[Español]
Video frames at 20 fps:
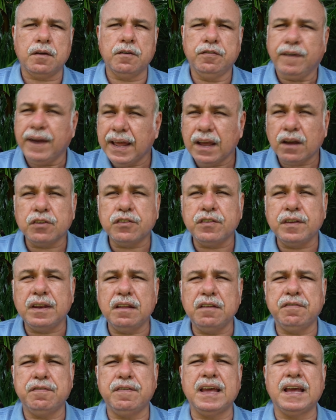Fresco
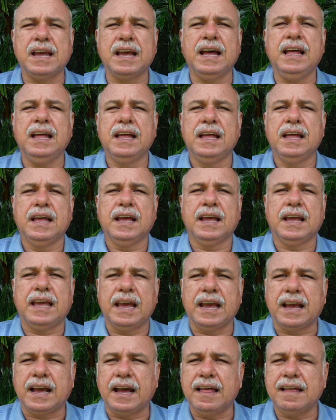significa
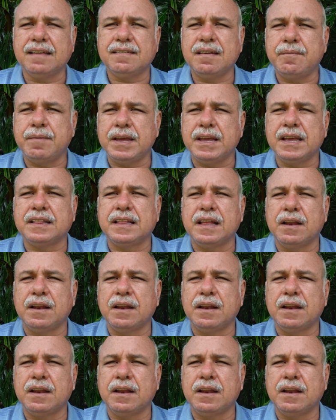que cada semilla